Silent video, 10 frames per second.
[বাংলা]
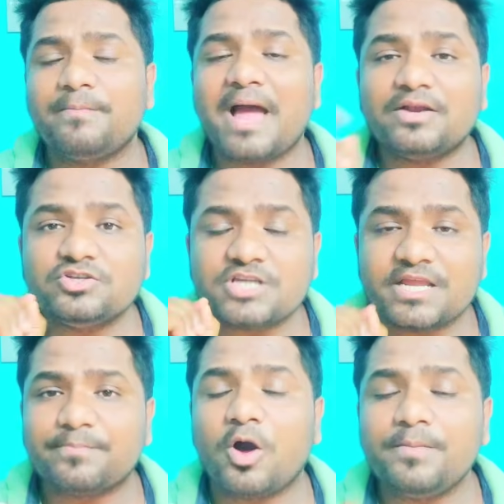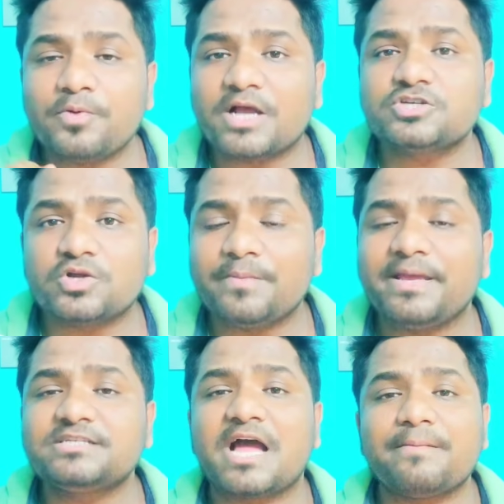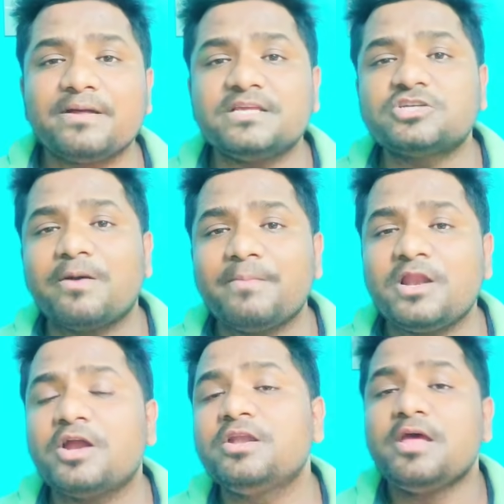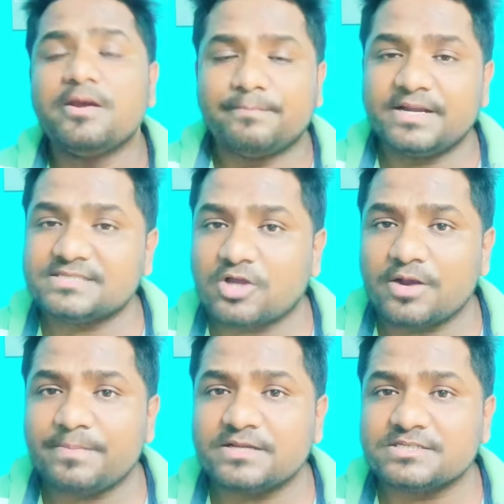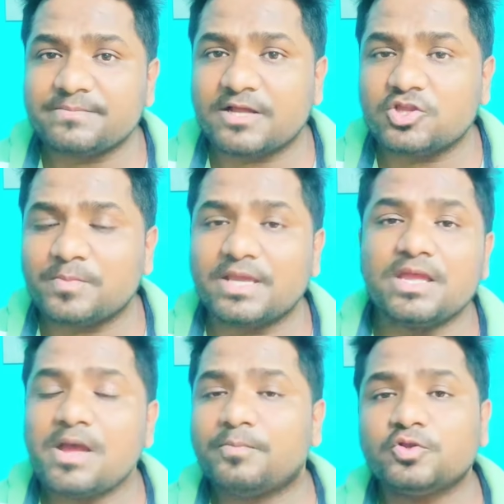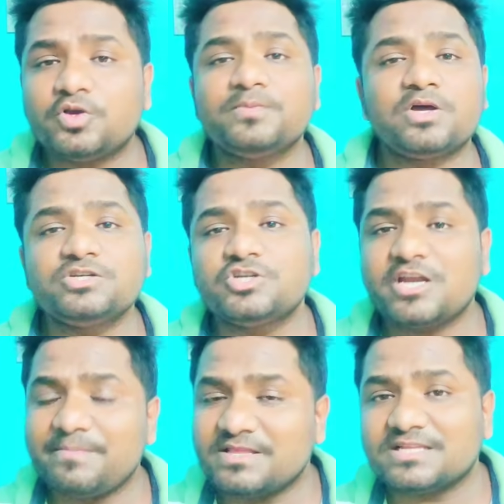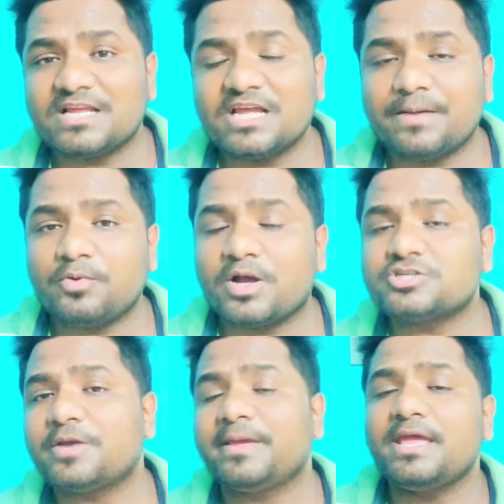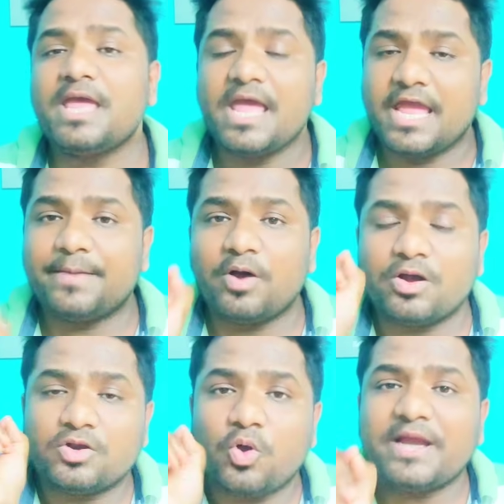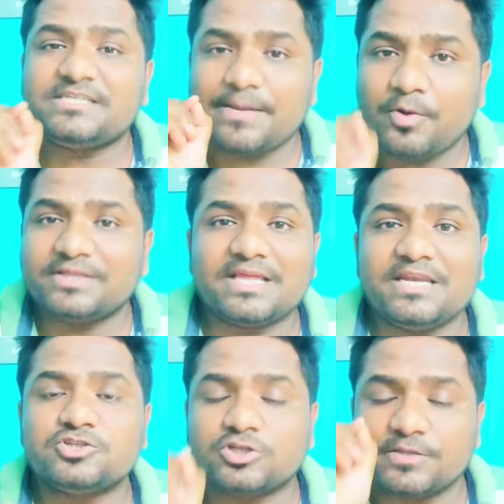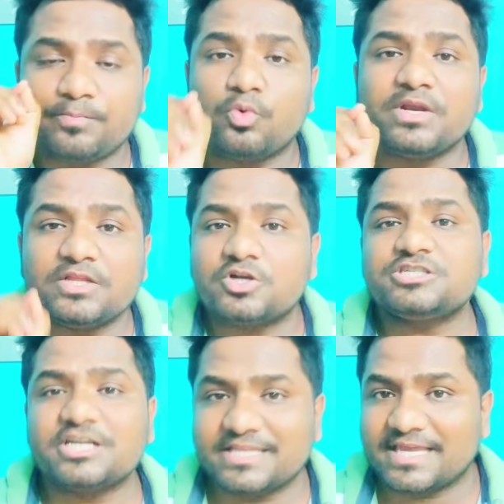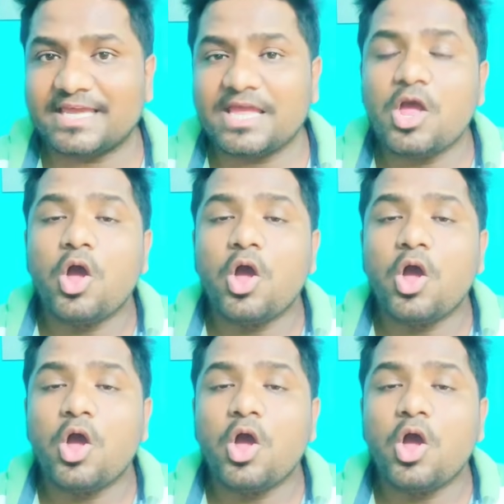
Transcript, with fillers: হবে আনুষ্ঠানিক ফল প্রকাশ করবে সাংবাদিক সম্মেলন প্রেস কনফারেন্সের মাধ্যমে প্রথম দশ জনের মেধা তালিকা প্রকাশ হবে এবং নয়টা পঁয়তাল্লিশ অর্থাৎ পৌনে দশটা থেকে